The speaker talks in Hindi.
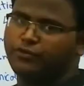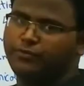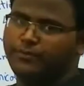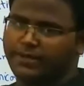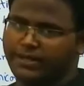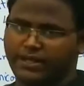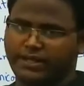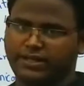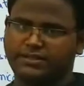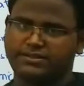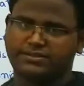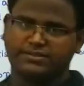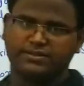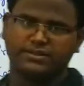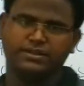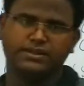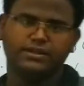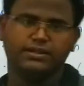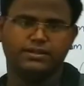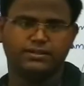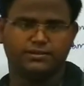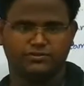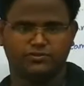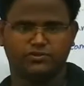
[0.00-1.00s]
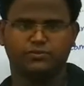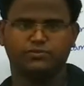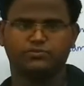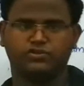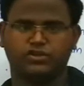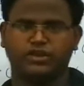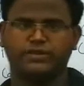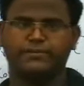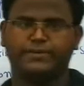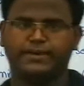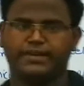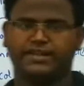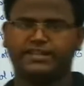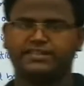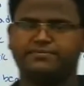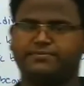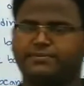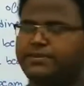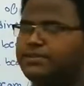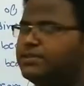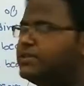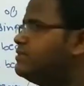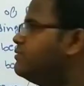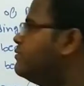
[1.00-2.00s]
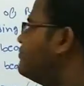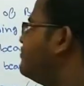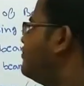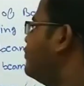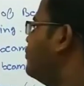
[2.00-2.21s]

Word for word: फ्लूड मैकेनिक्स जो हम सॉलिड मैकेनिक्स पढ़ते हैं वो